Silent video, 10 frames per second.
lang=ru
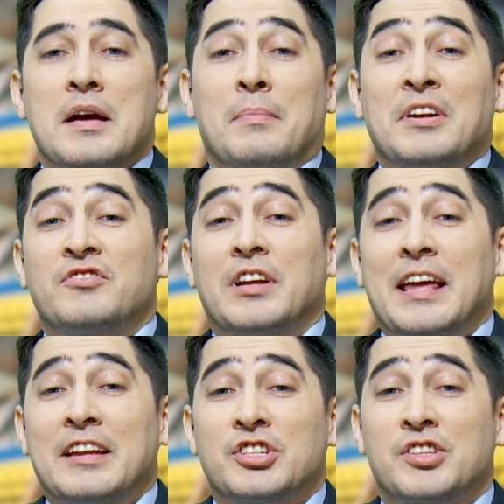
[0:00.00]
Матч
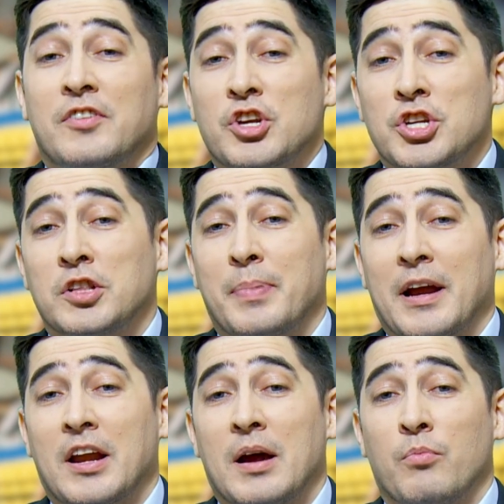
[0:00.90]
Тольятти завершил
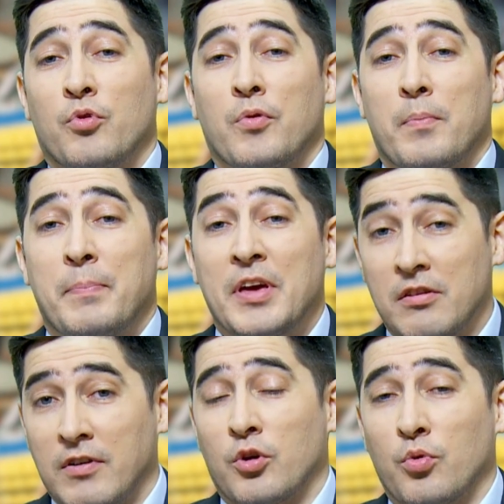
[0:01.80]
программу
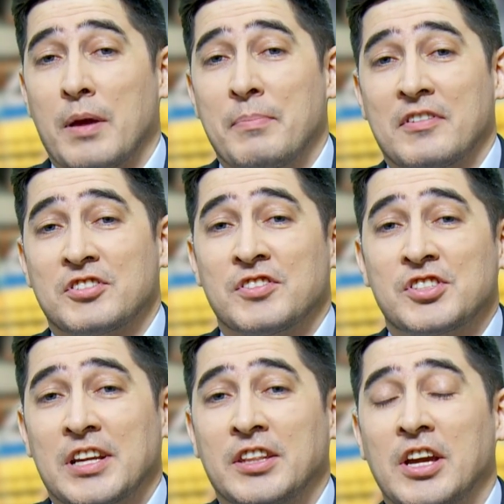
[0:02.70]
первого круга первенства
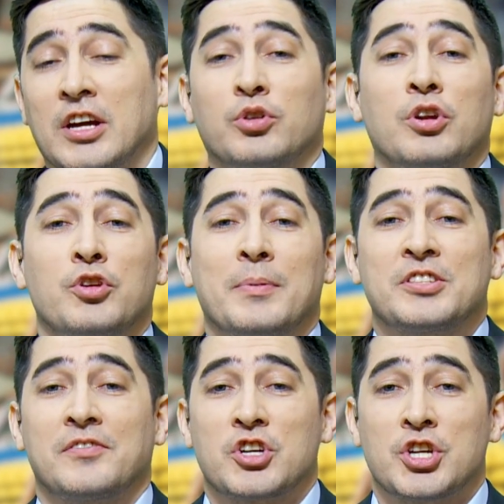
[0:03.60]
страны, который Тюмень
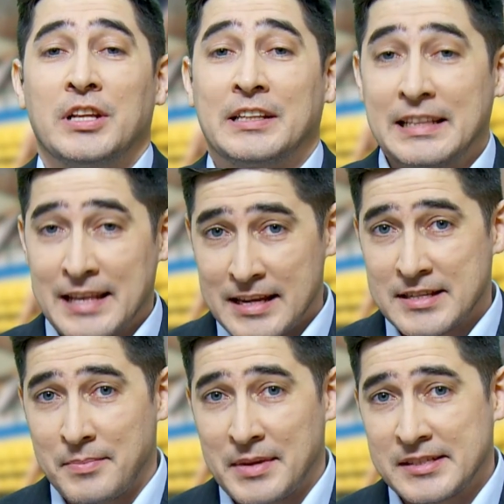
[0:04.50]
завершила на
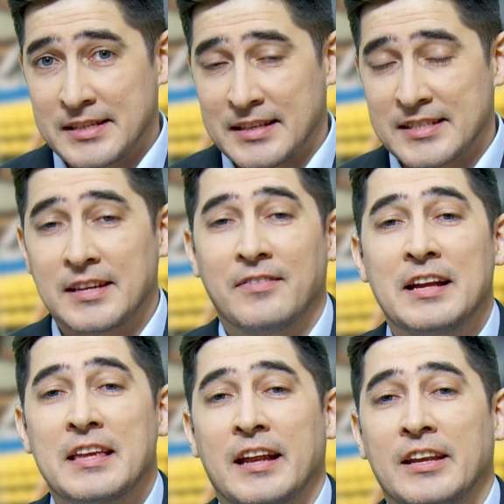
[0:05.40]
третьем месте.
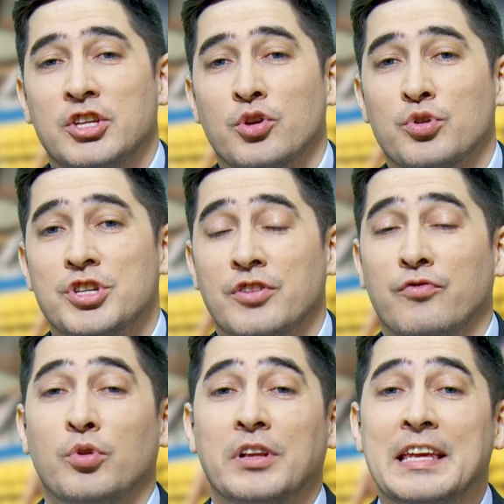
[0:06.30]
Отставание от лидирующей
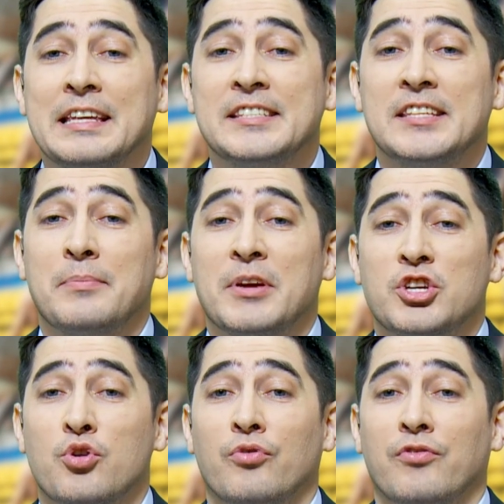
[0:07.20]
«Волги» 7
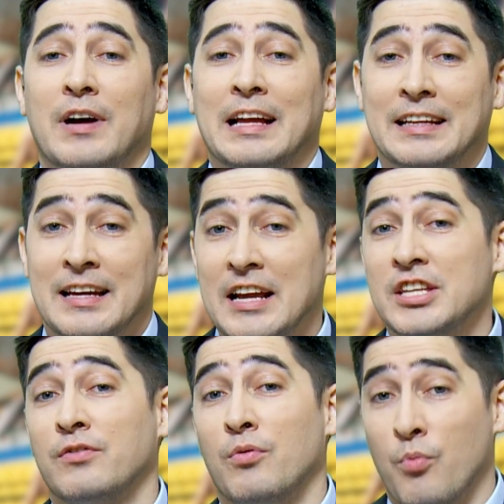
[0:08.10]
очков.
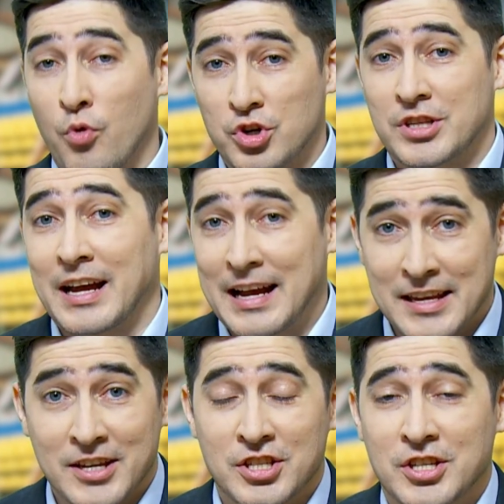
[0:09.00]
Отыграть его можно,
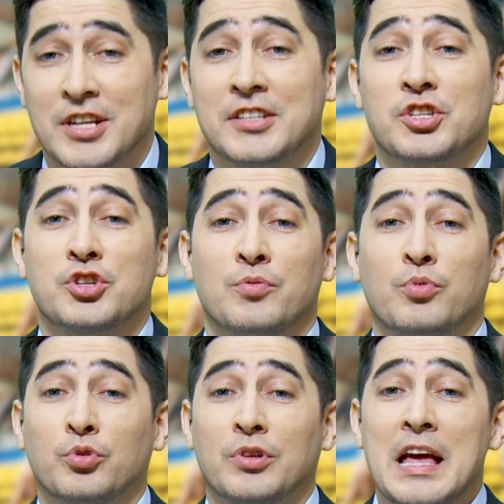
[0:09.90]
конечно, шансы еще
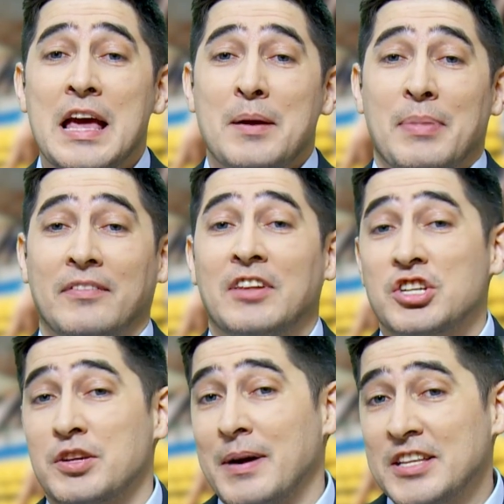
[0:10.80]
будут. Правда,
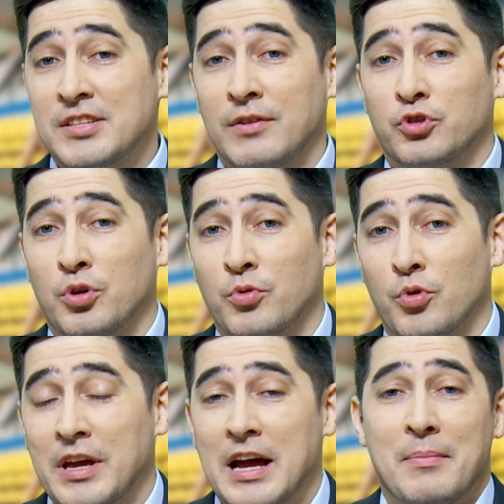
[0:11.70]
ошибаться во втором
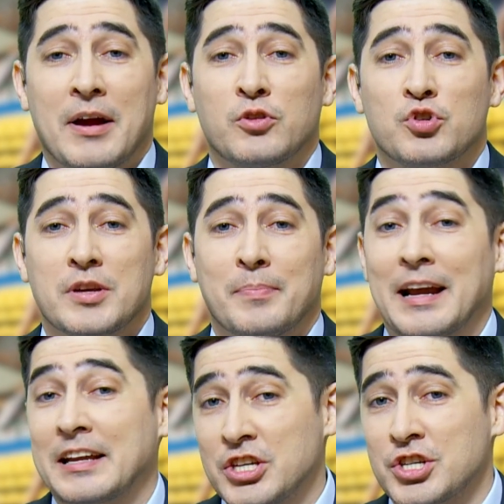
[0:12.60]
круге команде уже
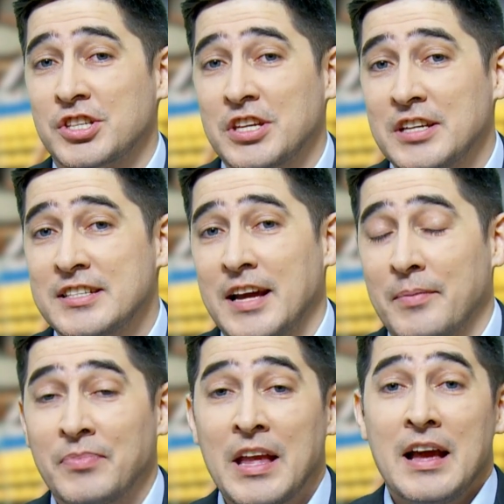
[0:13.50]
практически нельзя.
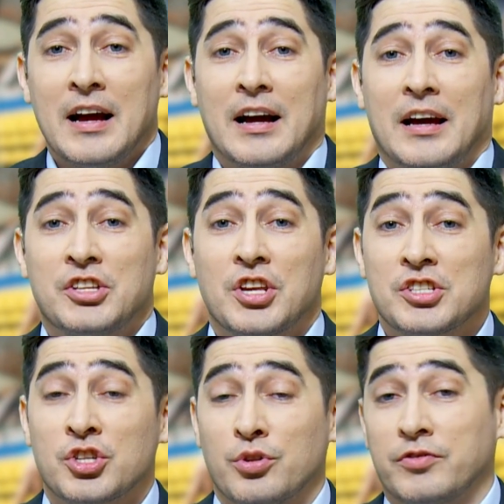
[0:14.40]
А,
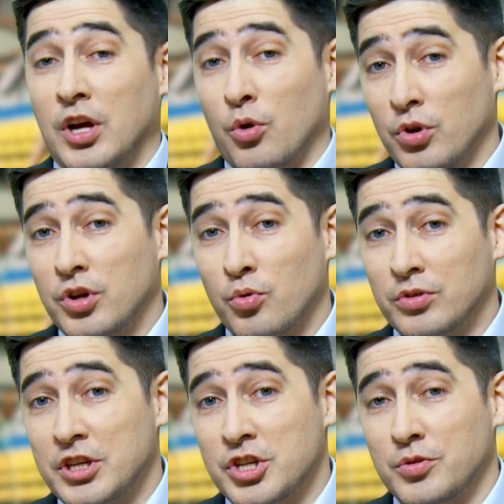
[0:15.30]
интересно, что второй
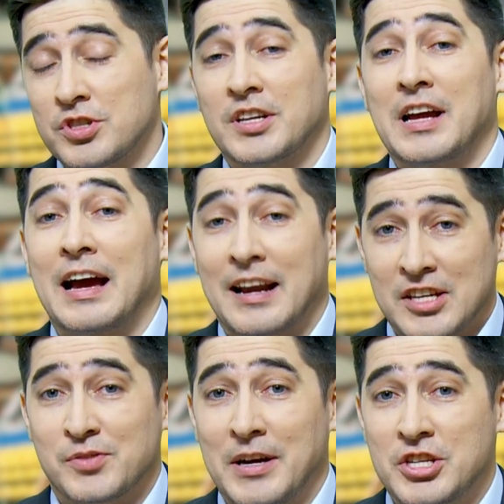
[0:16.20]
круг начнется как
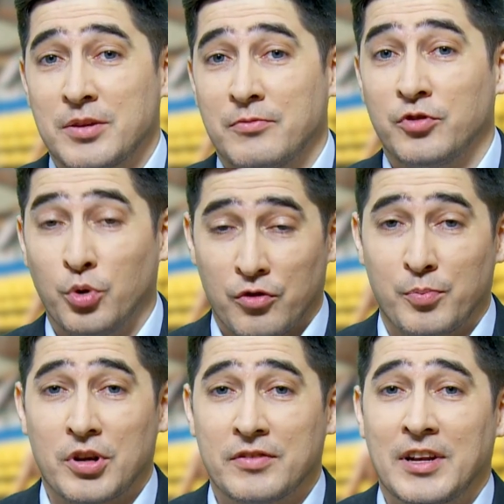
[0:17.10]
раз матчем вновь
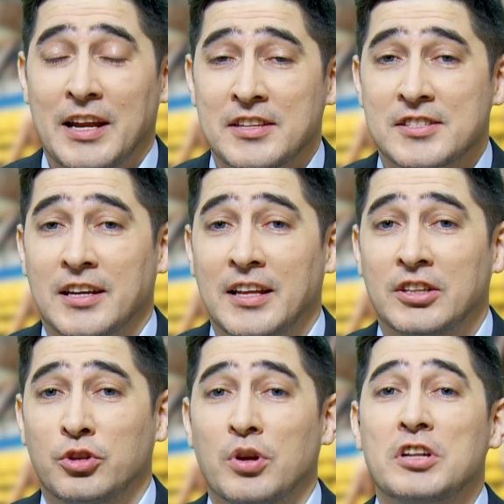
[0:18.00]
против Тольяттинской
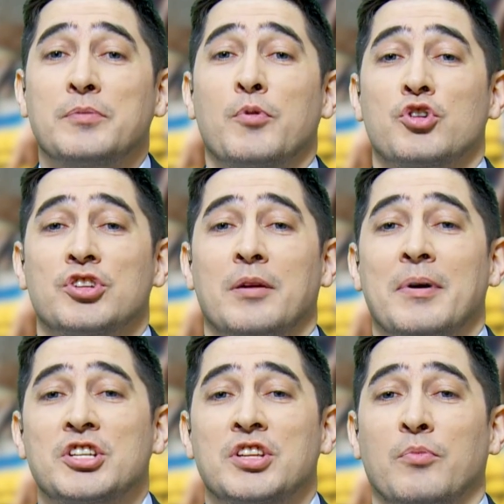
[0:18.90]
«Лады», только теперь уже
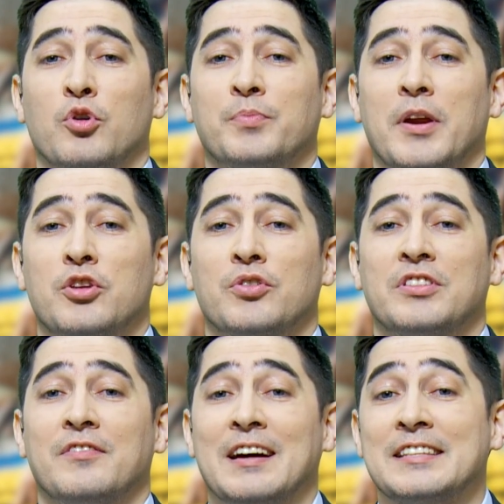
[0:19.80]
домашним. Он пройдет
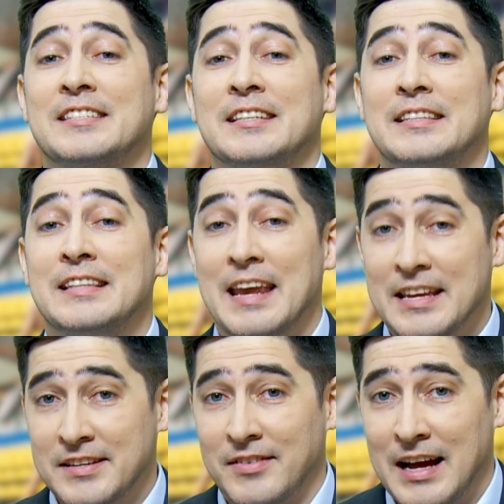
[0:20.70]

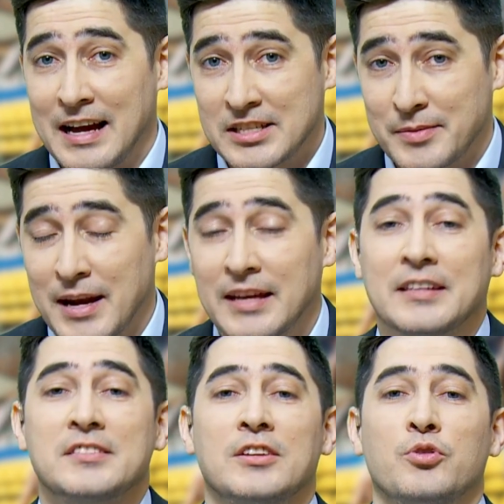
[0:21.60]
23 октября
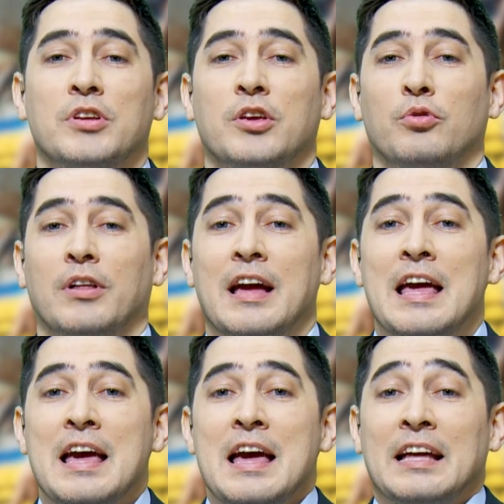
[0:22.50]
на стадионе «Геолог».
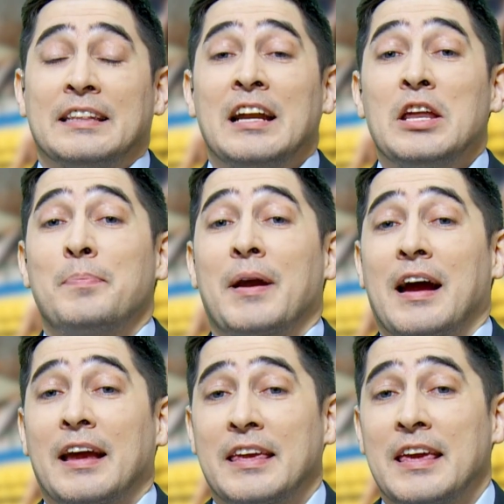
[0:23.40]
Далее про
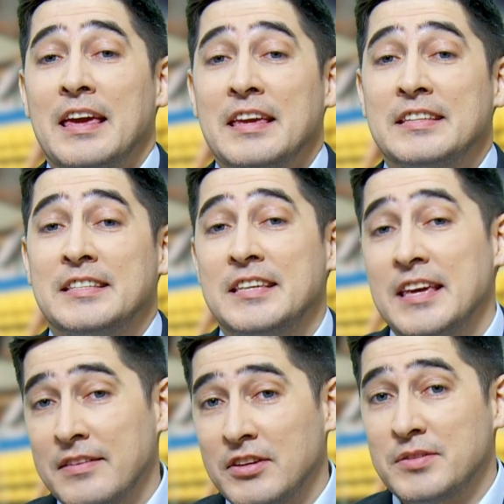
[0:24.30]
хоккей
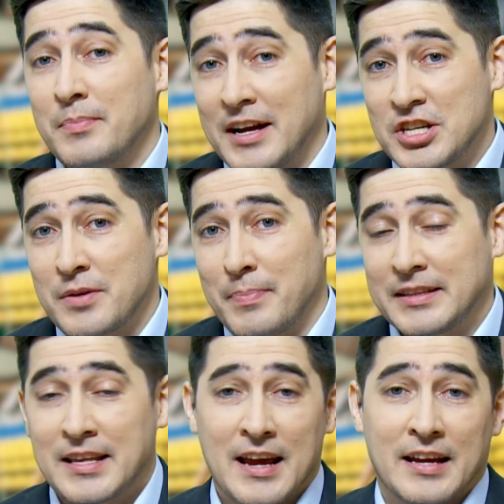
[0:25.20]
9 матчей
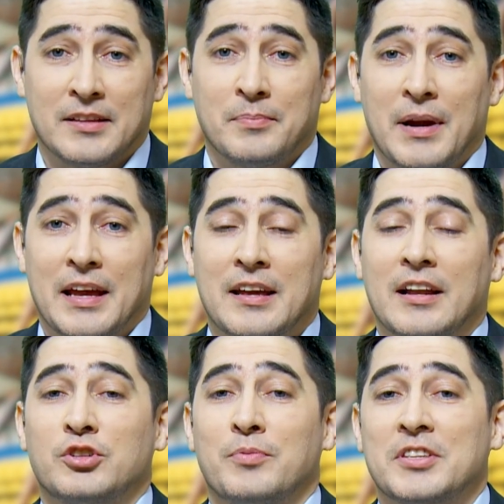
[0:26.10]
подряд.
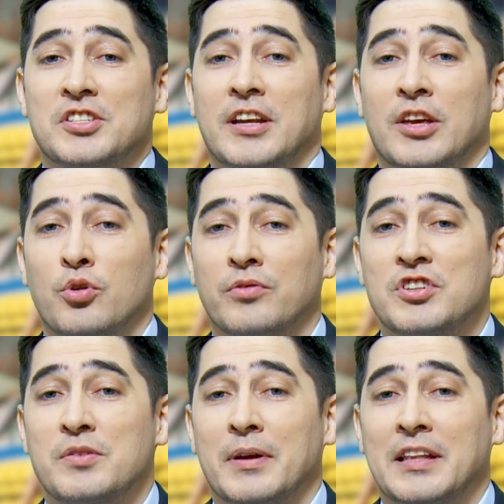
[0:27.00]
Проиграл Тюменский легион в
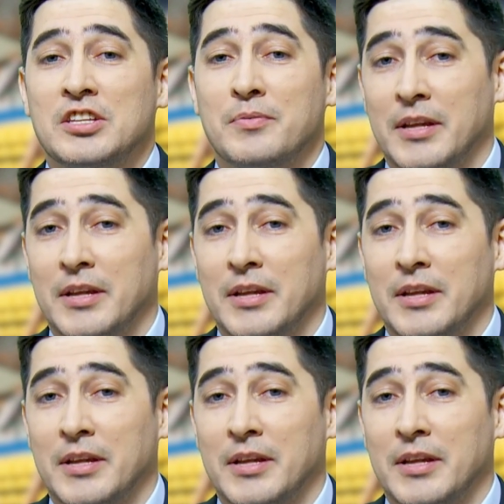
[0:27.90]
чемпионате